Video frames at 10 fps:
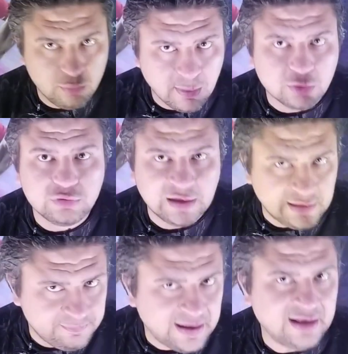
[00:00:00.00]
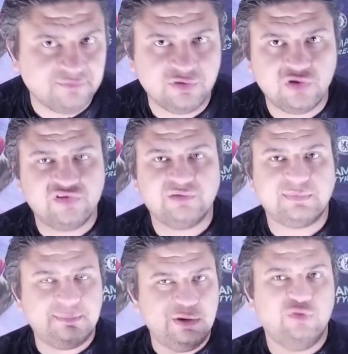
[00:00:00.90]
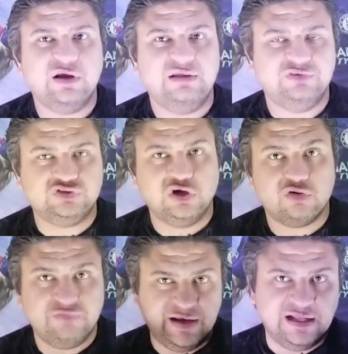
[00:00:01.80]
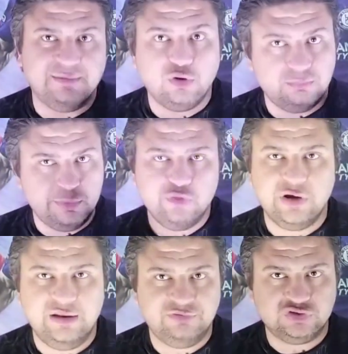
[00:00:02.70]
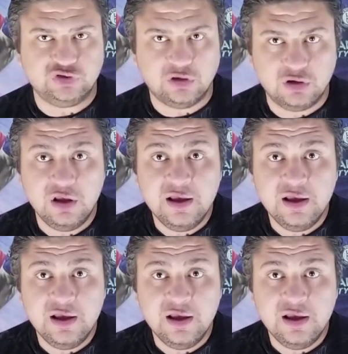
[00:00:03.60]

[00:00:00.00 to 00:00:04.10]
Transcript: وبرضه اغلبنا عارف القصه بتاع مليون جنيه في الشهر وفنجاله بياخد مليون جنيه في الشهر